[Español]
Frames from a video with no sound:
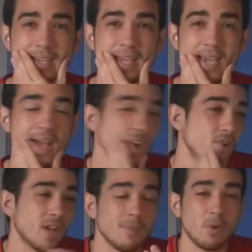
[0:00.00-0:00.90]
y es
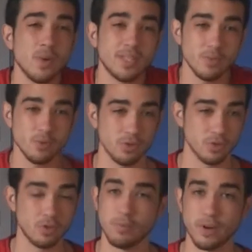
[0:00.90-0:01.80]
algo que me cuesta
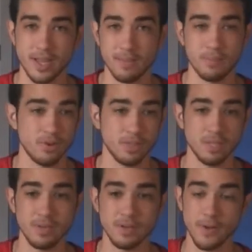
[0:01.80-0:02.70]
mucho. Por ejemplo, lo
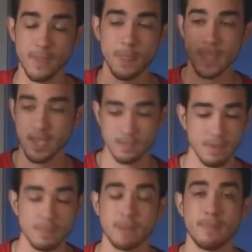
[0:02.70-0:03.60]
típico,
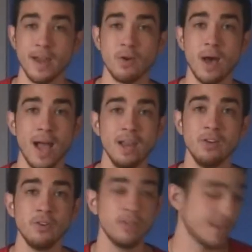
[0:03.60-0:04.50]
me preparo
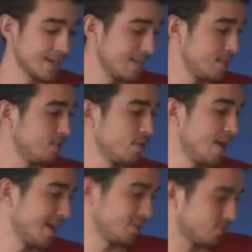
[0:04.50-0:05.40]
algo de, yo digo,
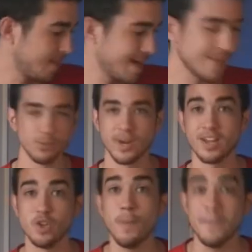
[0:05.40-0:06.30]
ah, esto voy
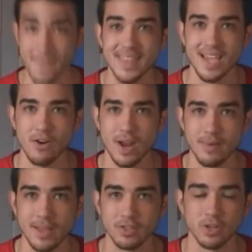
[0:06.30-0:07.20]
durar yo media hora
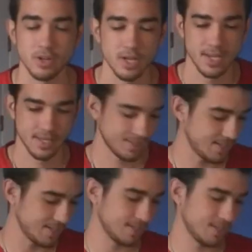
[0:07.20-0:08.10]
hablándolo.
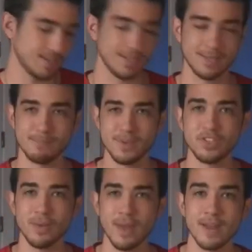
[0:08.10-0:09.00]
Sí, eh,
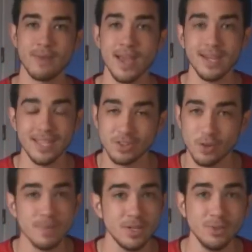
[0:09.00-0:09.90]
empiezo a hablar, a hablar y en
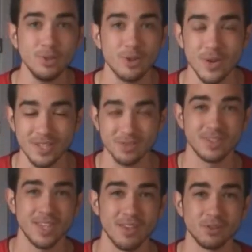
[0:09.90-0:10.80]
dos minutos lo he
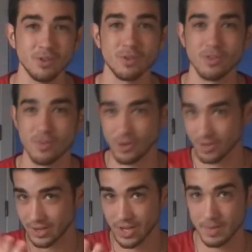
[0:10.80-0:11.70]
soltado todo, como
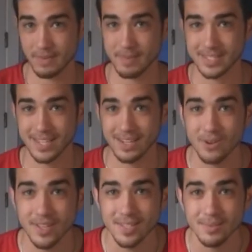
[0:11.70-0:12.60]
creo que me va a pasar
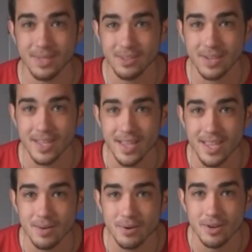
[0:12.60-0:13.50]
con este vídeo que ya
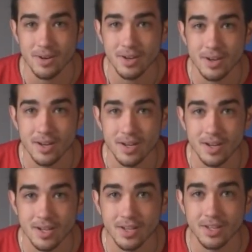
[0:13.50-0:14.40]
llevo
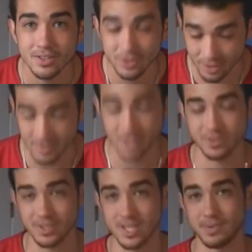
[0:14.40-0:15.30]
dos
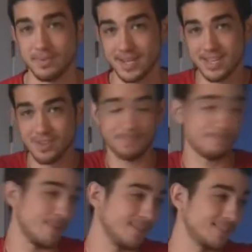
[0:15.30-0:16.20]
minutos. mire, yo
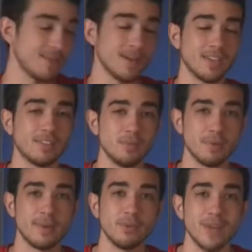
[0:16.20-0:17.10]
pensaba que esto me
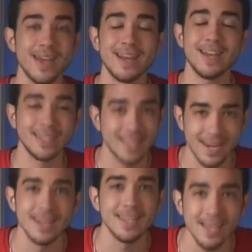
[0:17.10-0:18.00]
va a durar la
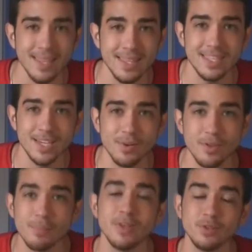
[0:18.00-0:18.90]
eternidad y llevo
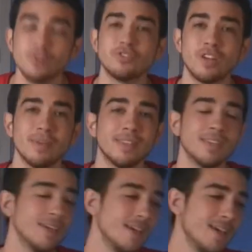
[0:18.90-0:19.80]
dos minutos solamente.